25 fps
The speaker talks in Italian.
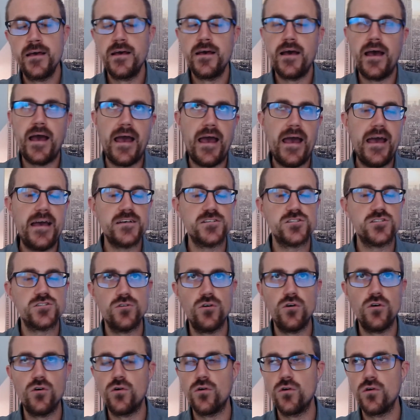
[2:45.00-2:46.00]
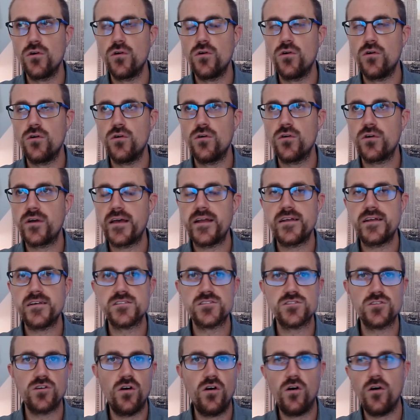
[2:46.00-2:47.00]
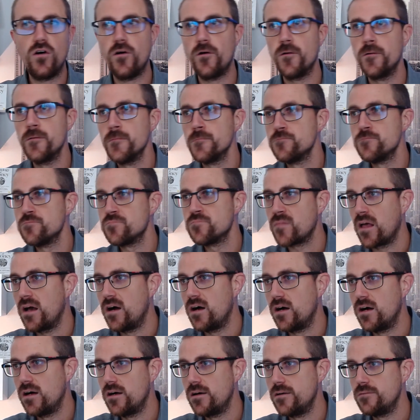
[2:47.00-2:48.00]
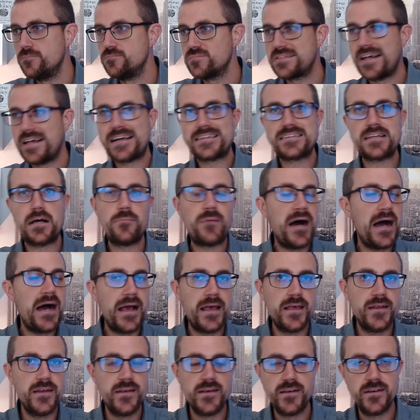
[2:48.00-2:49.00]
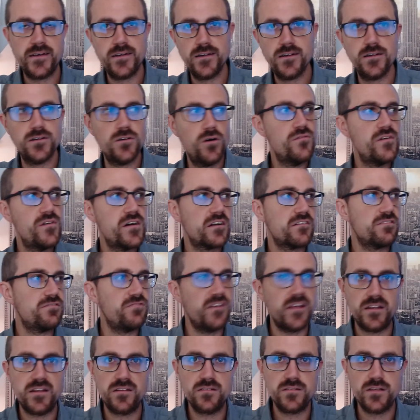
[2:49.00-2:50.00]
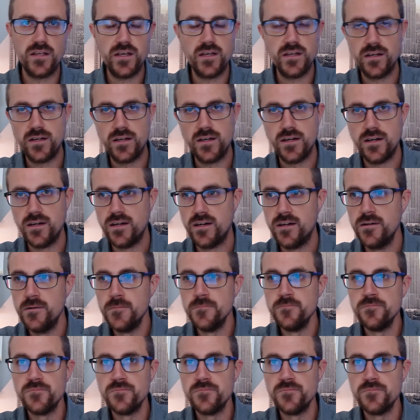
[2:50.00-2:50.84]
è solo, che ne so, eh, data mining, overfitting,